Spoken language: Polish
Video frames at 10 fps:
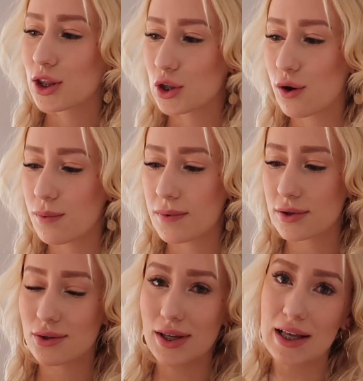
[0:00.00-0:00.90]
to po
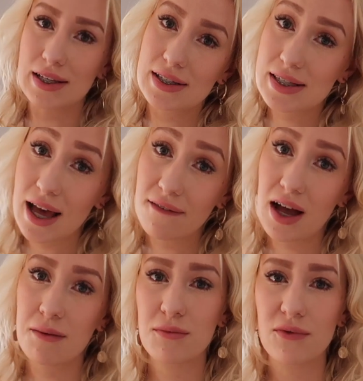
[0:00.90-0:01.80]
prostu je
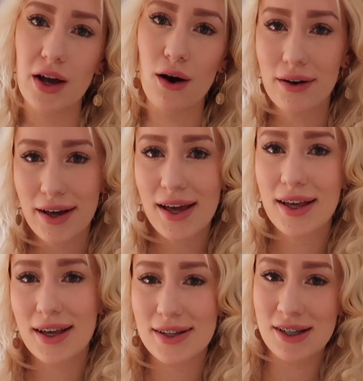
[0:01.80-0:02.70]
stawiam, mówię ok,
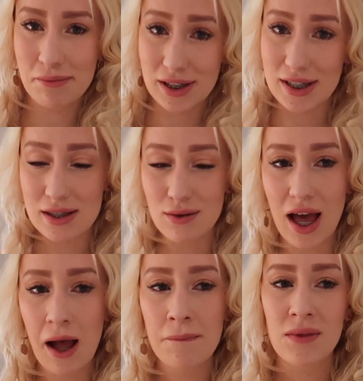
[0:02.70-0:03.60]
kiedy się przetestuję,